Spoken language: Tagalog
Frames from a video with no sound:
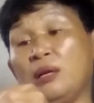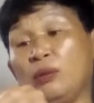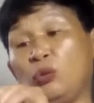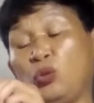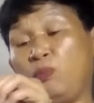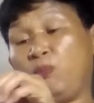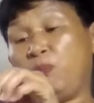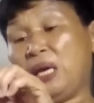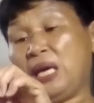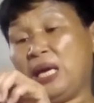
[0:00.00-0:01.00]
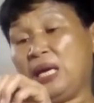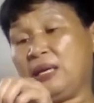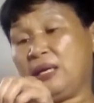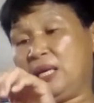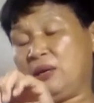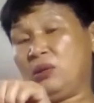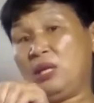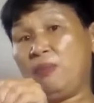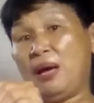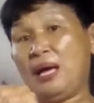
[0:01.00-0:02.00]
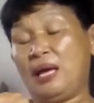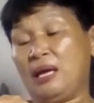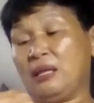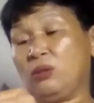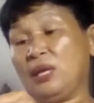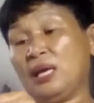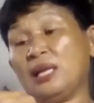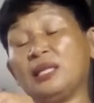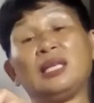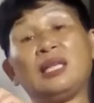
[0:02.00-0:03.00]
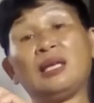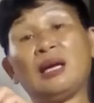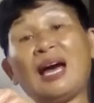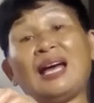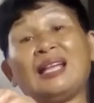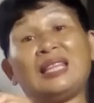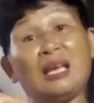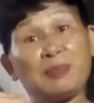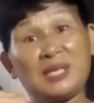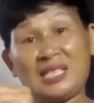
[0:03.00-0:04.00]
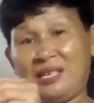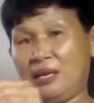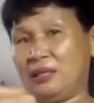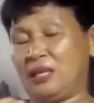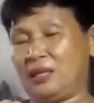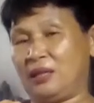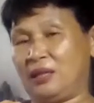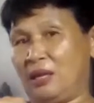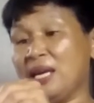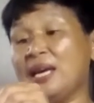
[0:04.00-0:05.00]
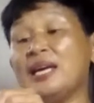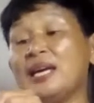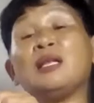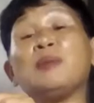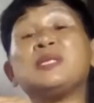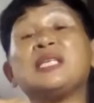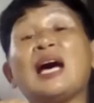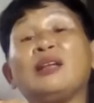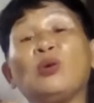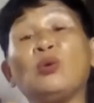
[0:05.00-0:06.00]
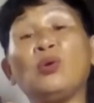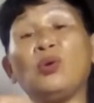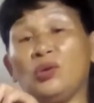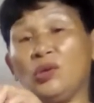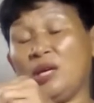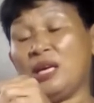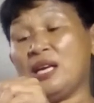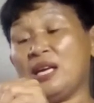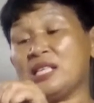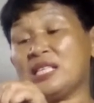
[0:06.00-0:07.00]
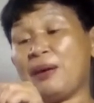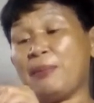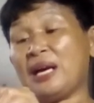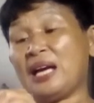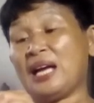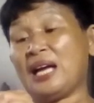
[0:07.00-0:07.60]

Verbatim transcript: toothpick. O, oh, diba? At healthy t- uh, ah, tips. Healthy tips. Tips sa ano? Sa mga